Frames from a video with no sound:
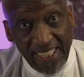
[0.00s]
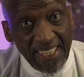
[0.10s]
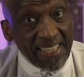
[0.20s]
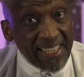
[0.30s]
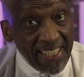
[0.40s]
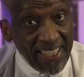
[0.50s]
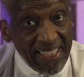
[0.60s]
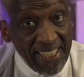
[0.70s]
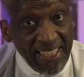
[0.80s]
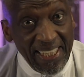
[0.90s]

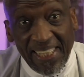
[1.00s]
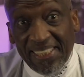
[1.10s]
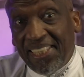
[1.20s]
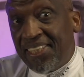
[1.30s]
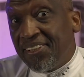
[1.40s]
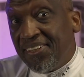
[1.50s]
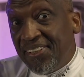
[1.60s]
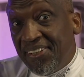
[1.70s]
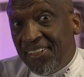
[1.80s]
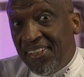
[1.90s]
Kalalagré, il a dit
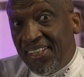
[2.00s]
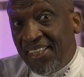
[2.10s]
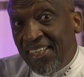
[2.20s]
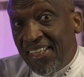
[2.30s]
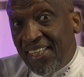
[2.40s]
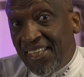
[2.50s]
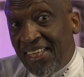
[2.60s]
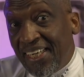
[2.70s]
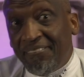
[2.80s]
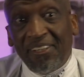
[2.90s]
que
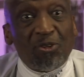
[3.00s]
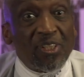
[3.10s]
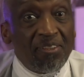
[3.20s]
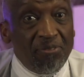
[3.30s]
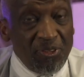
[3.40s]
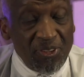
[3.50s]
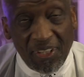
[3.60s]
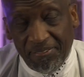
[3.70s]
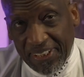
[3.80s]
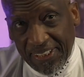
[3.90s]
la 23e nuit
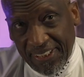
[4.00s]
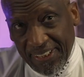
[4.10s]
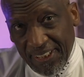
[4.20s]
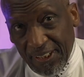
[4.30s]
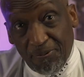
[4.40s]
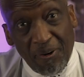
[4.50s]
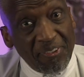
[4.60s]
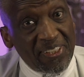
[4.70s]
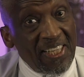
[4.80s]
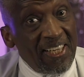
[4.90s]
du ramadan, le
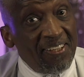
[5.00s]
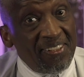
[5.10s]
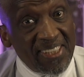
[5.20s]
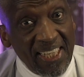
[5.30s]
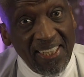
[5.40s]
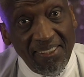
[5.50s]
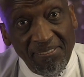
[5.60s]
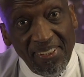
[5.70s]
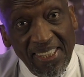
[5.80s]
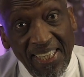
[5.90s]
prophète sallallahu alayhi wa
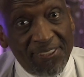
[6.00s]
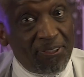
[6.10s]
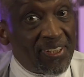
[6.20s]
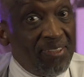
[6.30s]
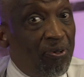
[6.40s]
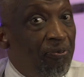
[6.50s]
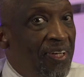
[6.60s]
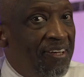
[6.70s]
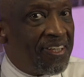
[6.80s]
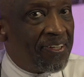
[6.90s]
sallam est sorti pour
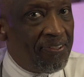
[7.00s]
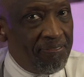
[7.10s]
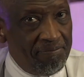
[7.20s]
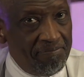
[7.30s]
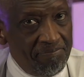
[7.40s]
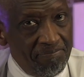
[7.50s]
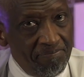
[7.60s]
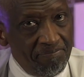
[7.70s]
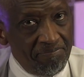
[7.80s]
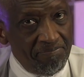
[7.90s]
prier avec eux.
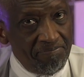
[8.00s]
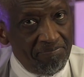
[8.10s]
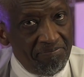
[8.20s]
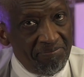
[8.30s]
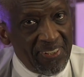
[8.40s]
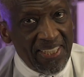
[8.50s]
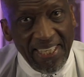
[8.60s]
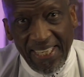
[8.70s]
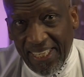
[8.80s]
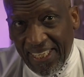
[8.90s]

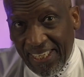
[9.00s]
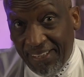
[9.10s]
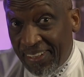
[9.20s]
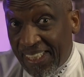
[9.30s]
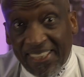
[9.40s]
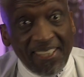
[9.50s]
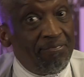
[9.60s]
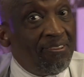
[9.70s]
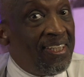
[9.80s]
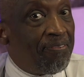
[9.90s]
Et la
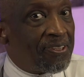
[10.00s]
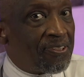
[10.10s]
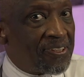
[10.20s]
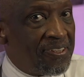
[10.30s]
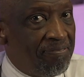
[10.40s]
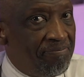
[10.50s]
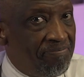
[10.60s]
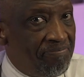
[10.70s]
24e nuit, il n'est pas sorti.